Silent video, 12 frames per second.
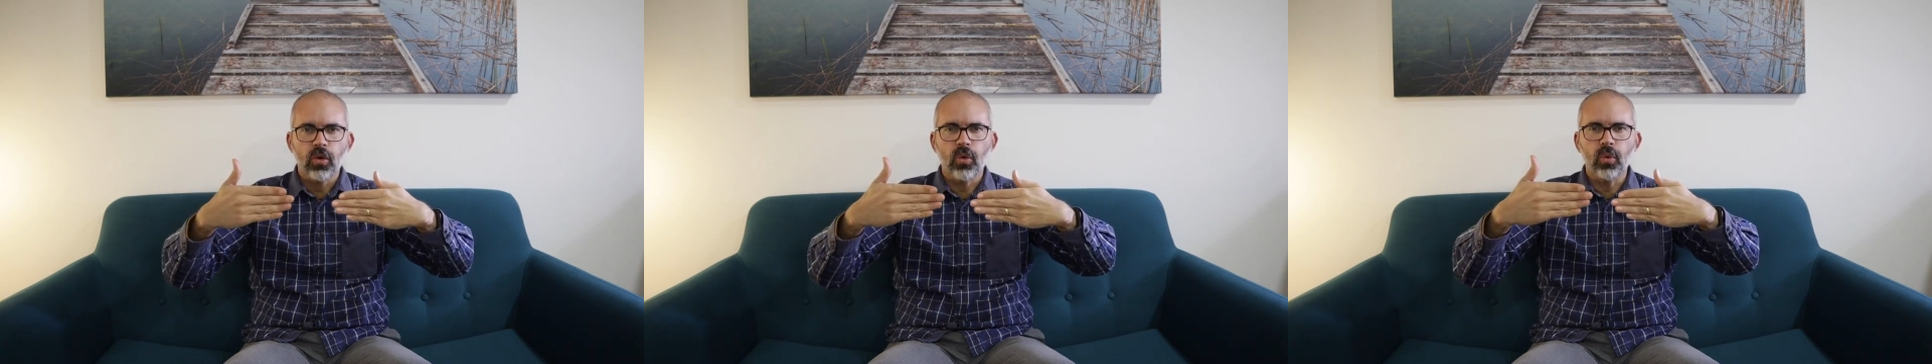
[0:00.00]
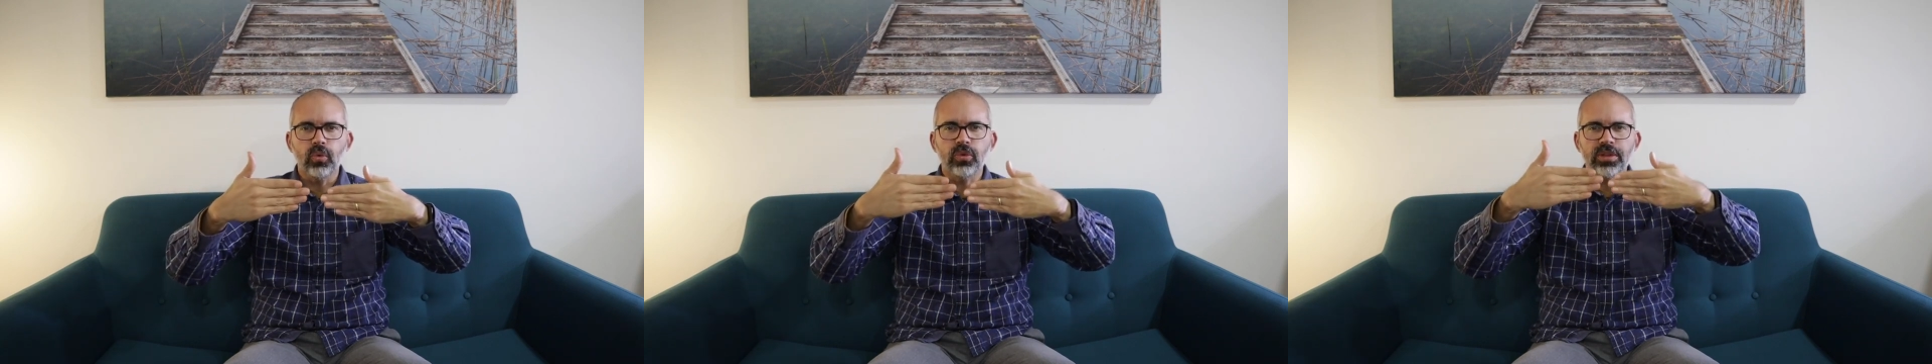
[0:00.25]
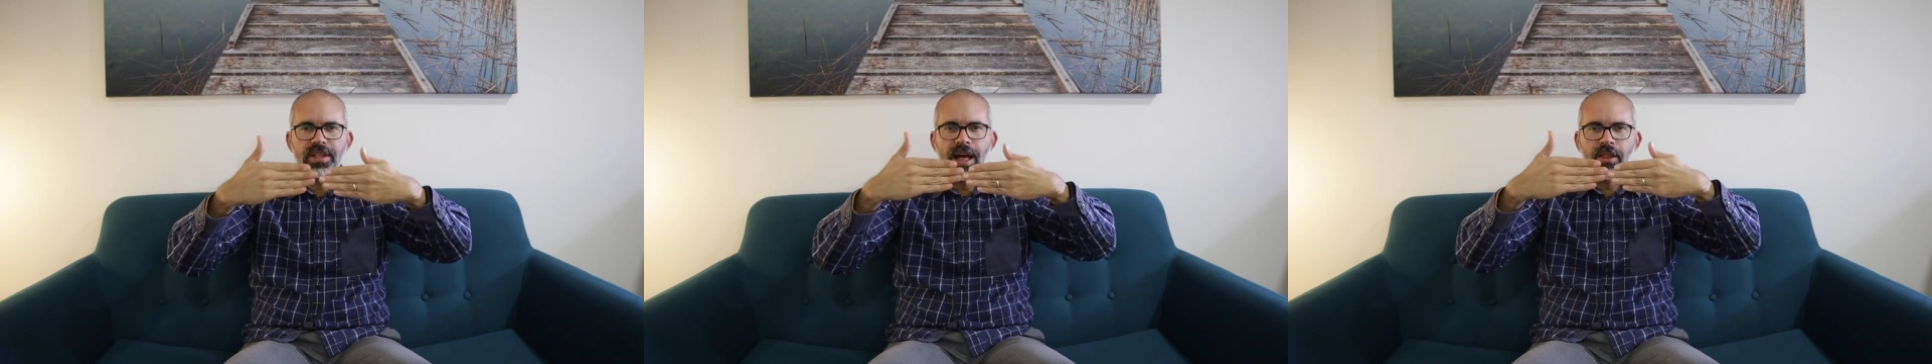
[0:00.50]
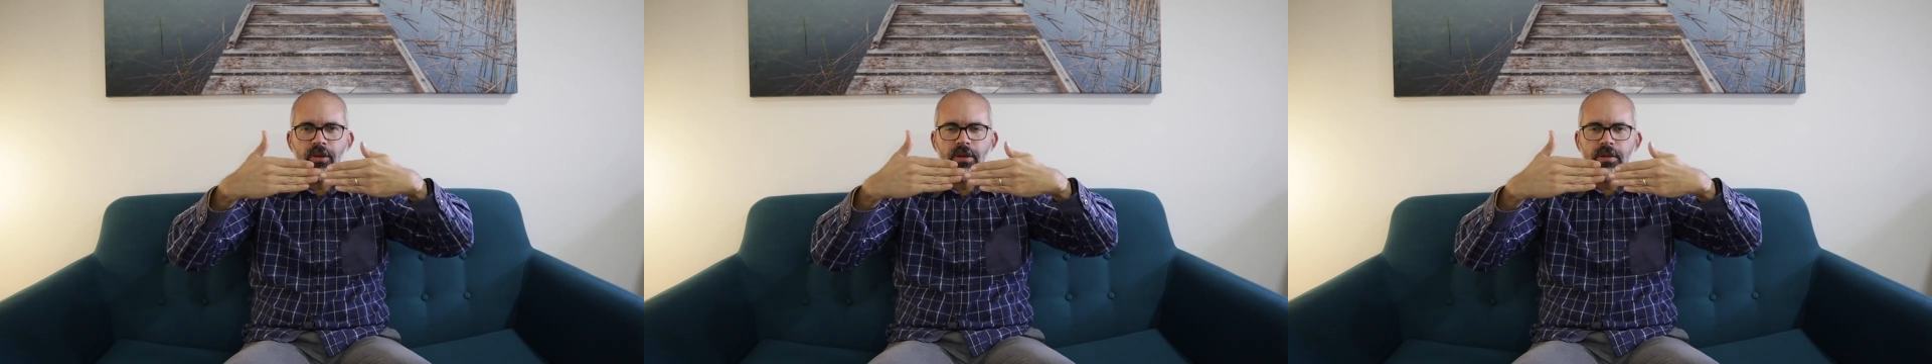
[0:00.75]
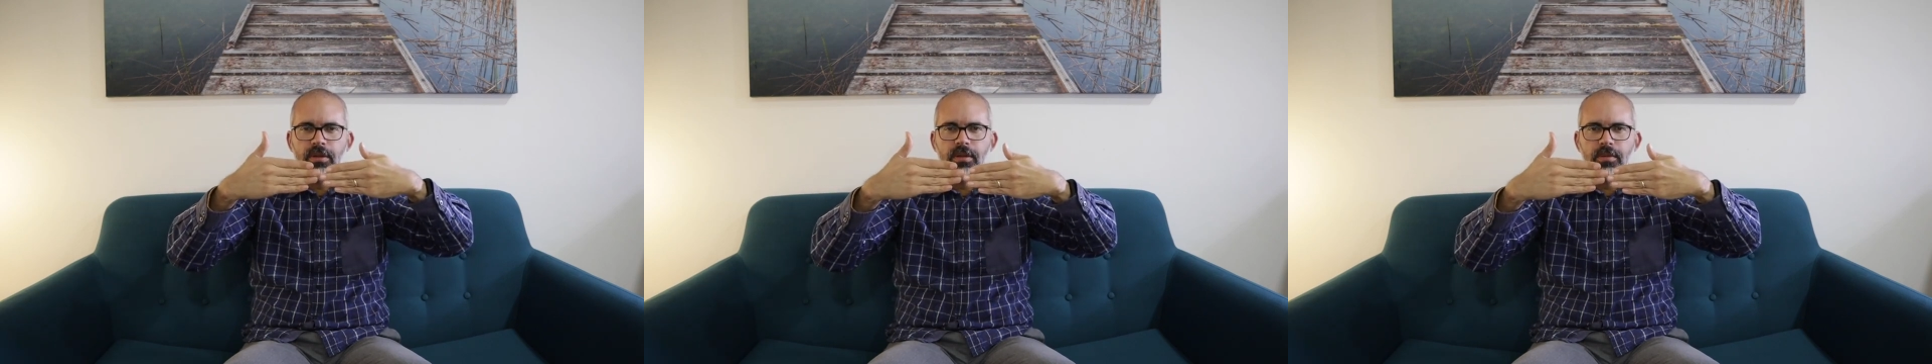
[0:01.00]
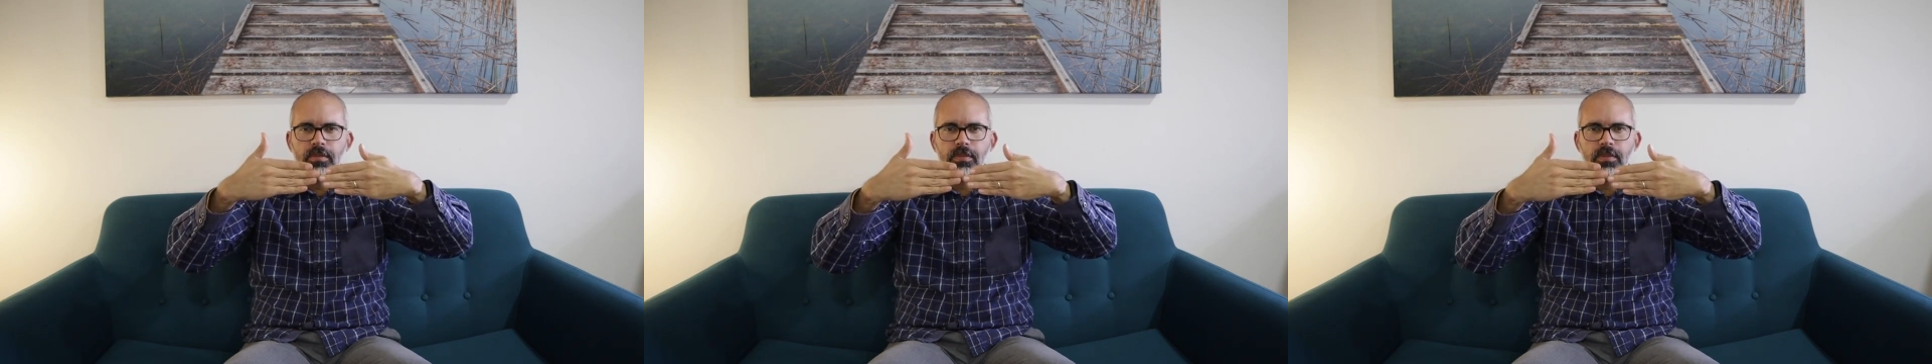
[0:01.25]
juntado,
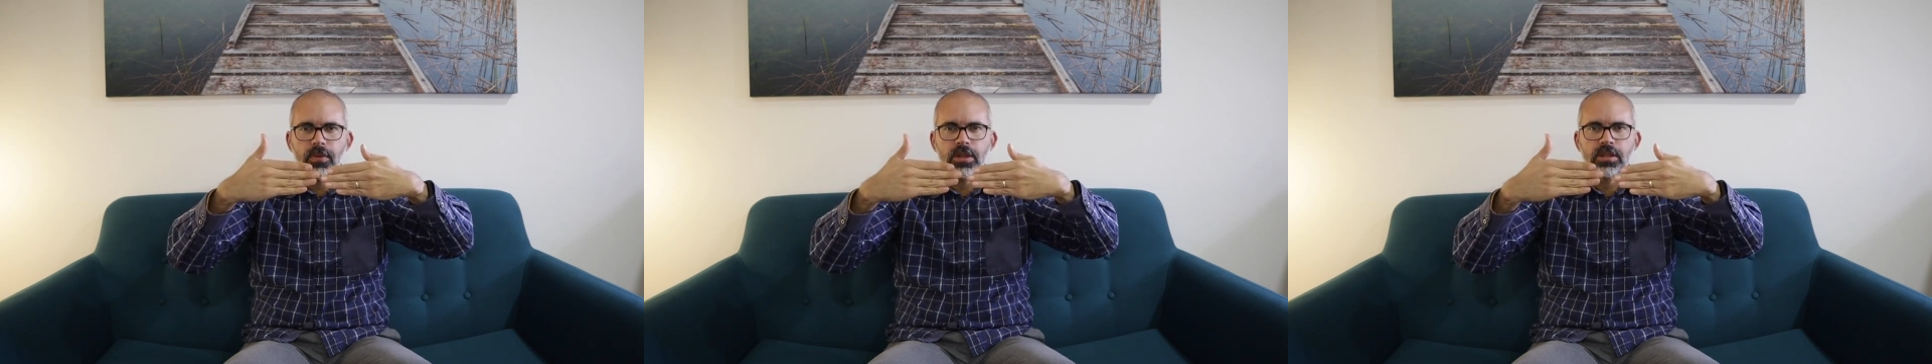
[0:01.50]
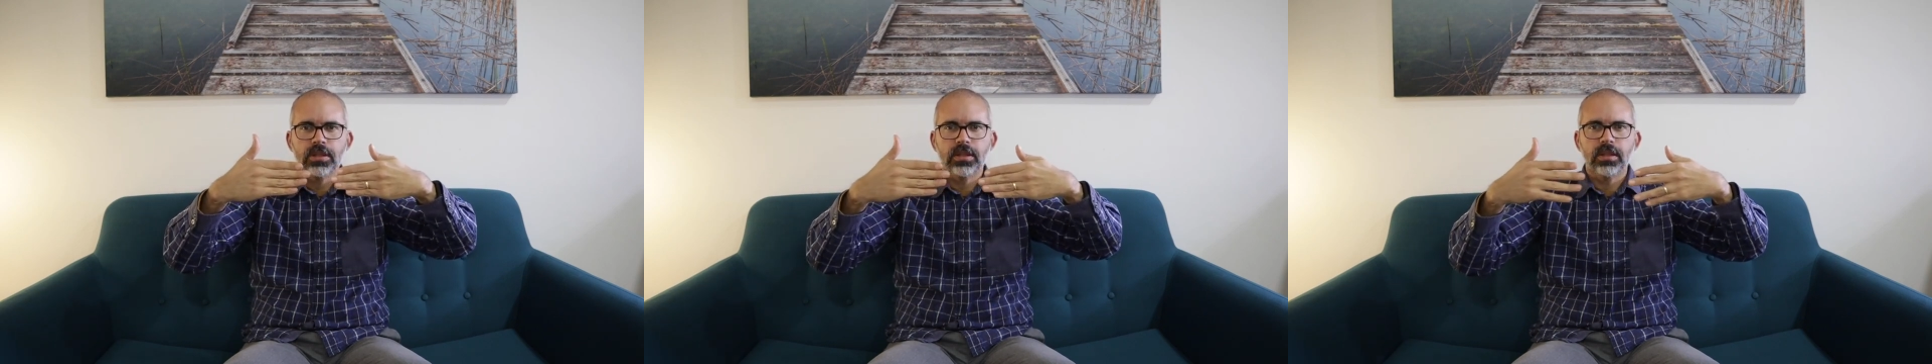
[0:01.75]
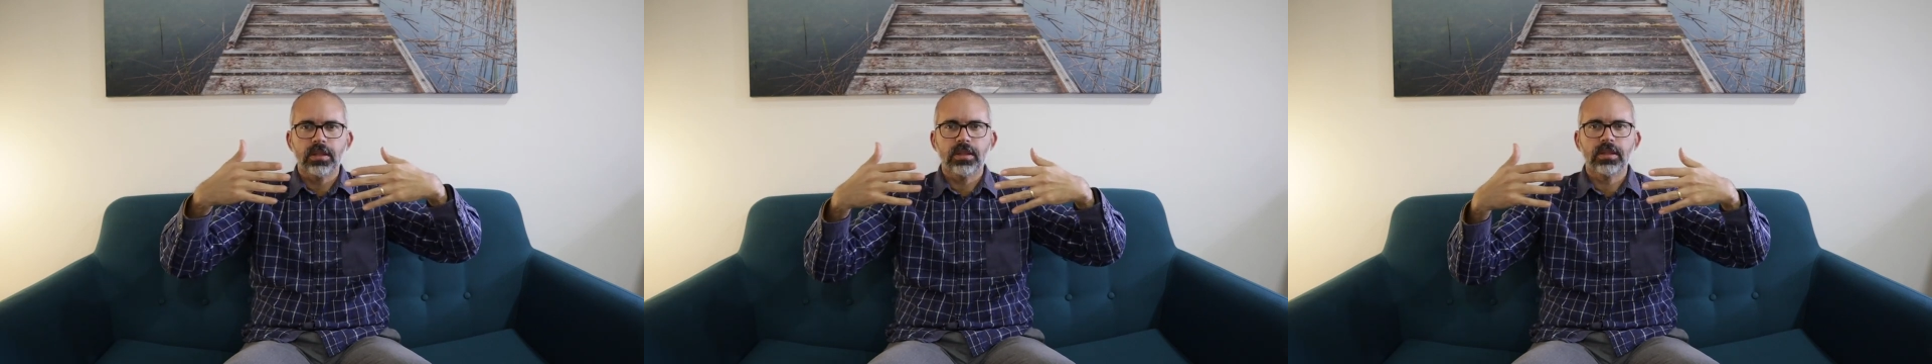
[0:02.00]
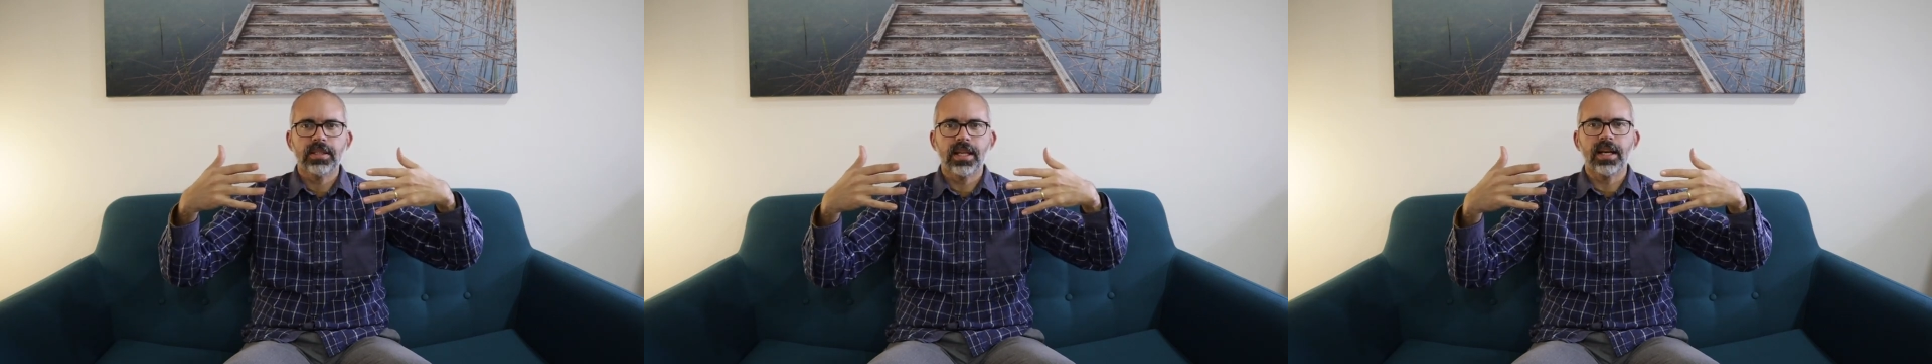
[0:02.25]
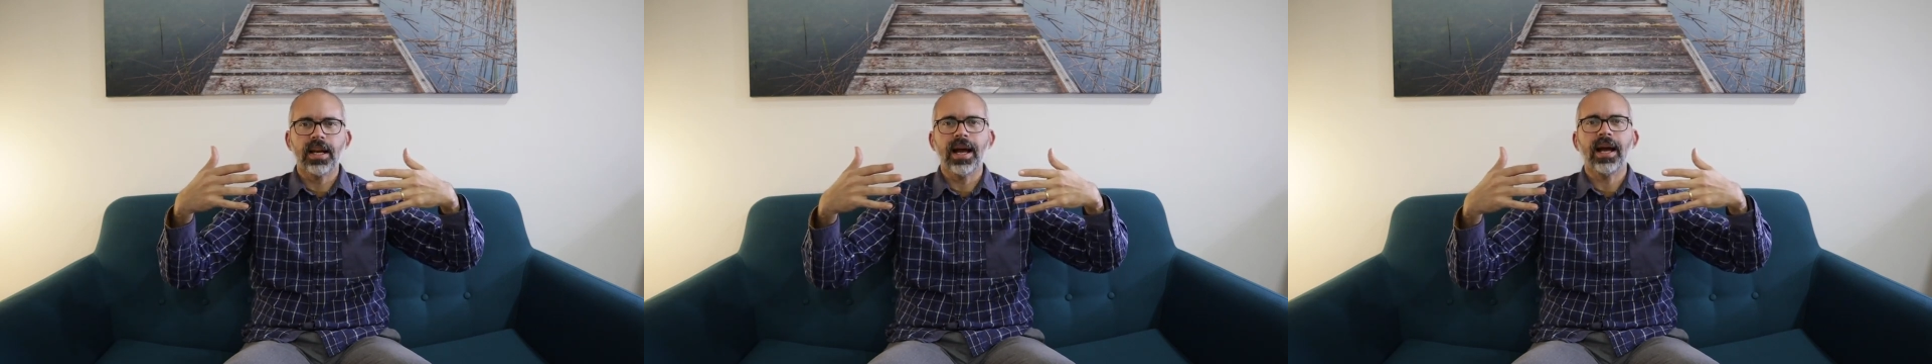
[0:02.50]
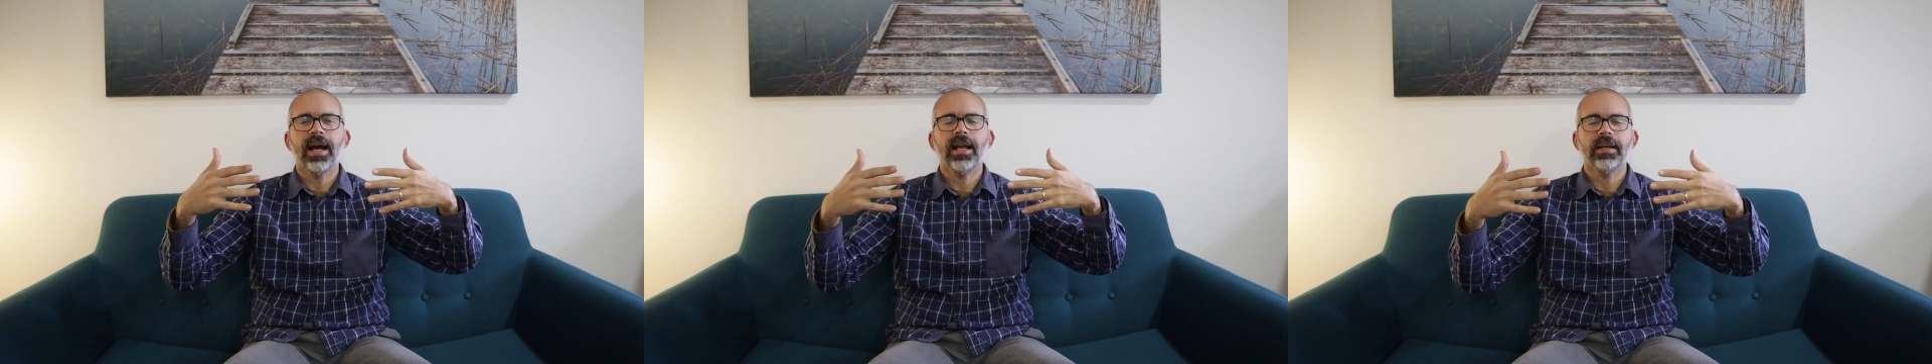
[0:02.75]
pues se
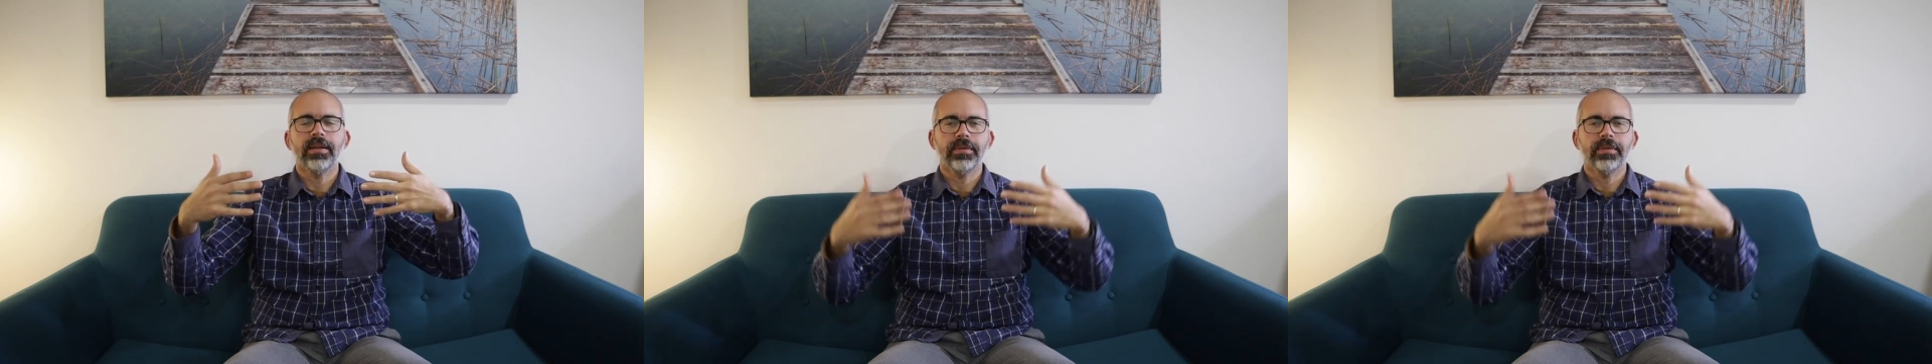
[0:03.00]
relaja